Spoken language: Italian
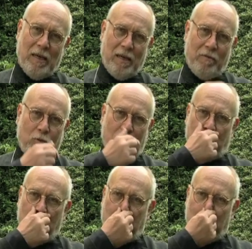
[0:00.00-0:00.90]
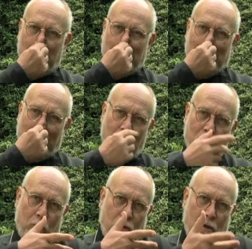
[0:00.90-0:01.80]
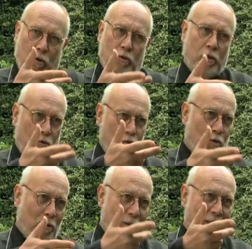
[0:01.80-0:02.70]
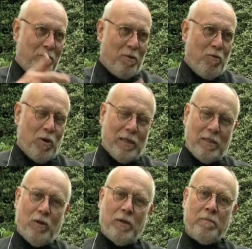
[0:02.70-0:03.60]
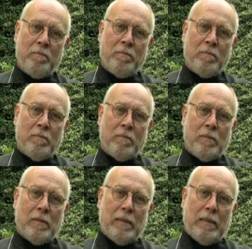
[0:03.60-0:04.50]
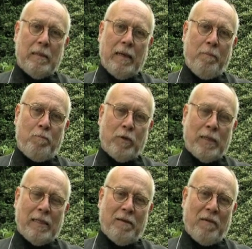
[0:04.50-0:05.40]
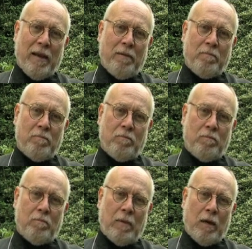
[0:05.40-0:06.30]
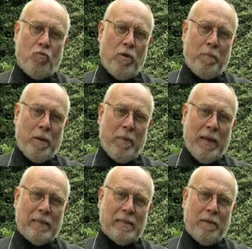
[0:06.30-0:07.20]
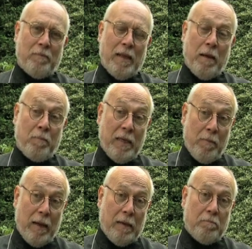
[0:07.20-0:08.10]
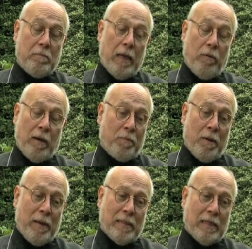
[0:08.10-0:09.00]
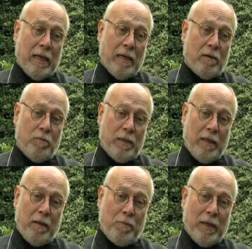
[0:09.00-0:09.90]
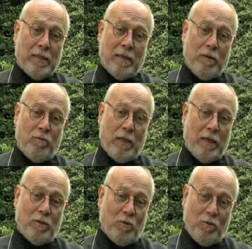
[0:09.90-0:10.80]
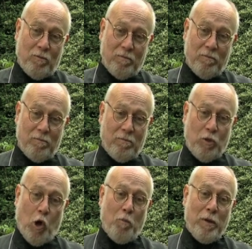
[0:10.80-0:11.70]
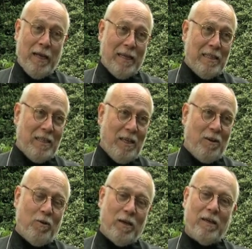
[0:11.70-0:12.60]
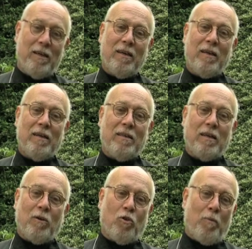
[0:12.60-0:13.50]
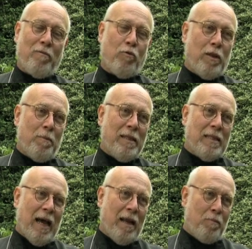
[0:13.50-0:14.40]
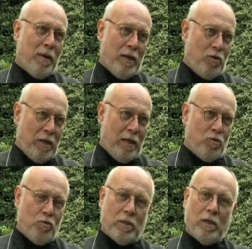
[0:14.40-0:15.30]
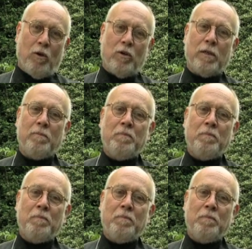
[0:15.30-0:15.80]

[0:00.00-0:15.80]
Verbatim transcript: e forse poi per dare un po' di contenuto a questa provocazione, è importante fare mm, alcune premesse. La prima è una premessa, come dire, presa da un testo nobile, antico e secondo me fondamentale per ragionare su queste cose,